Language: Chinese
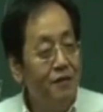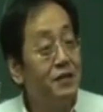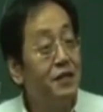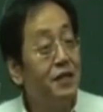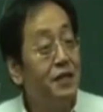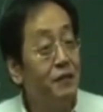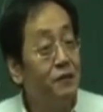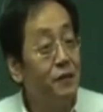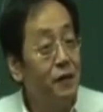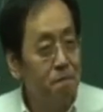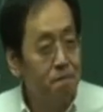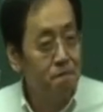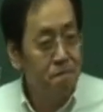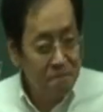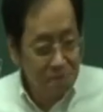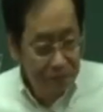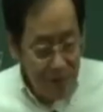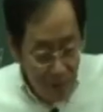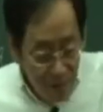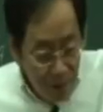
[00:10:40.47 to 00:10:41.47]
然后用葛粉
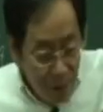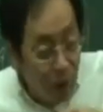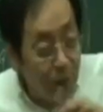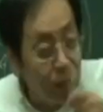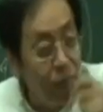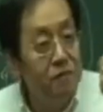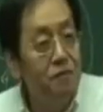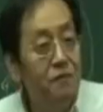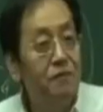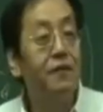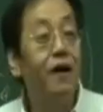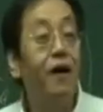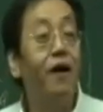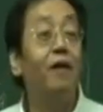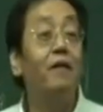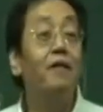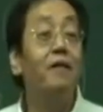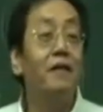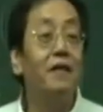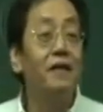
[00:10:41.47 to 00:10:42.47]
直接泡，
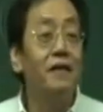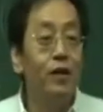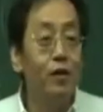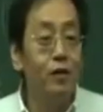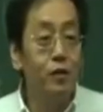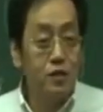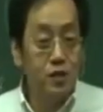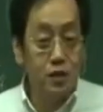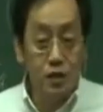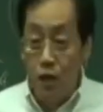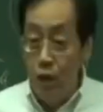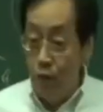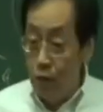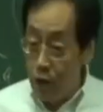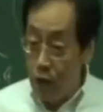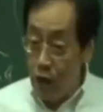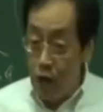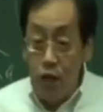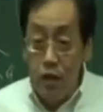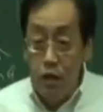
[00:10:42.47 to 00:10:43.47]
好，因为
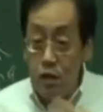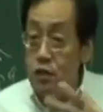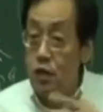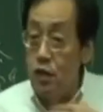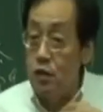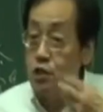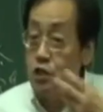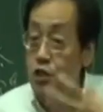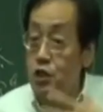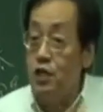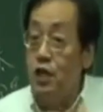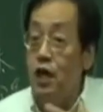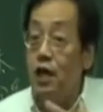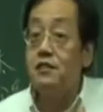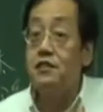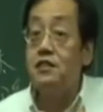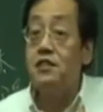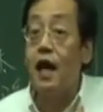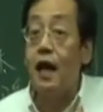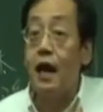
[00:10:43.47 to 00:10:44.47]
葛葛根一直在
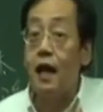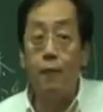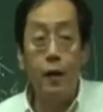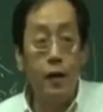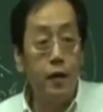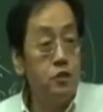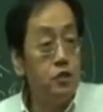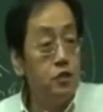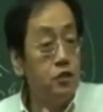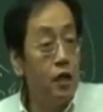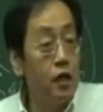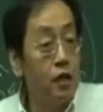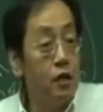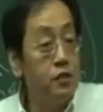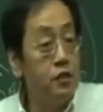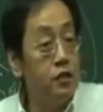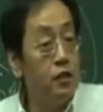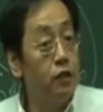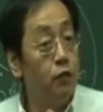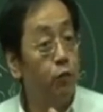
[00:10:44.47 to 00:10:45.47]
精液一直上来嘛，一直
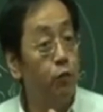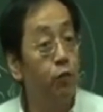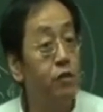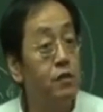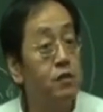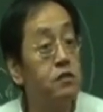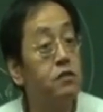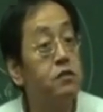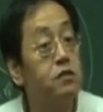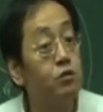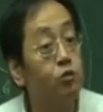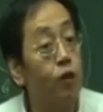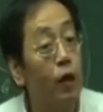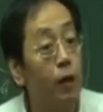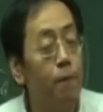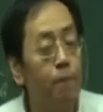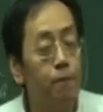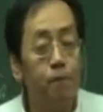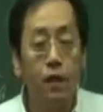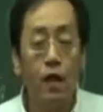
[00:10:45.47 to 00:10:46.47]
上来精液，你不会
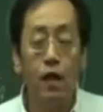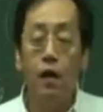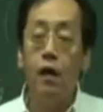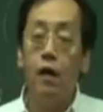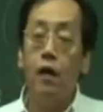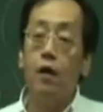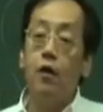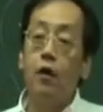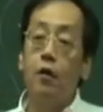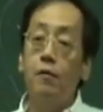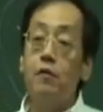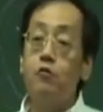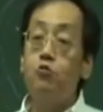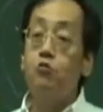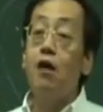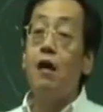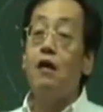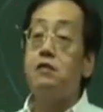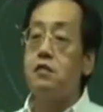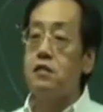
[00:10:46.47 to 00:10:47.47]
失水。我
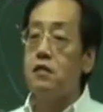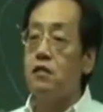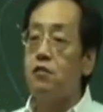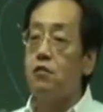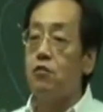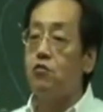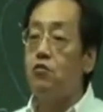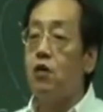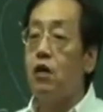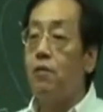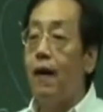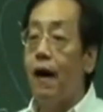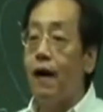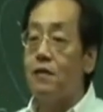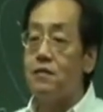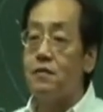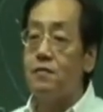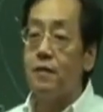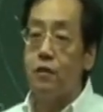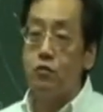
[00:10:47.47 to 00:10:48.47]
们断食的时候
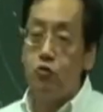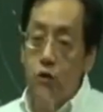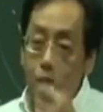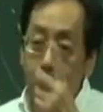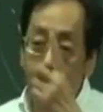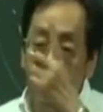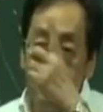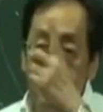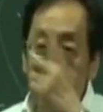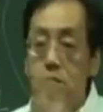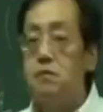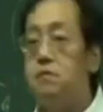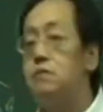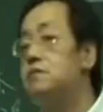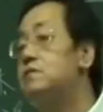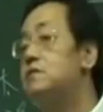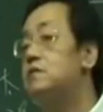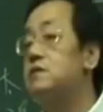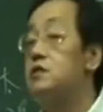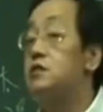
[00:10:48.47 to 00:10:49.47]
最怕是什么？最怕
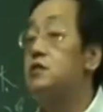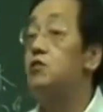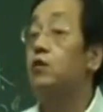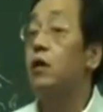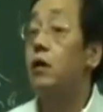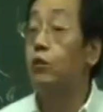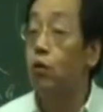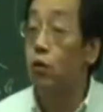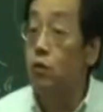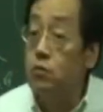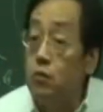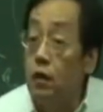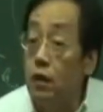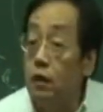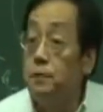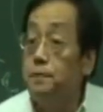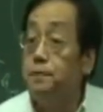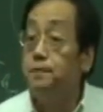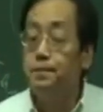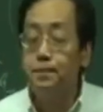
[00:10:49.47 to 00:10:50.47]
是。失水脱
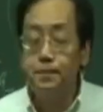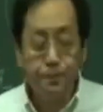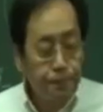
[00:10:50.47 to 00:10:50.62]
水，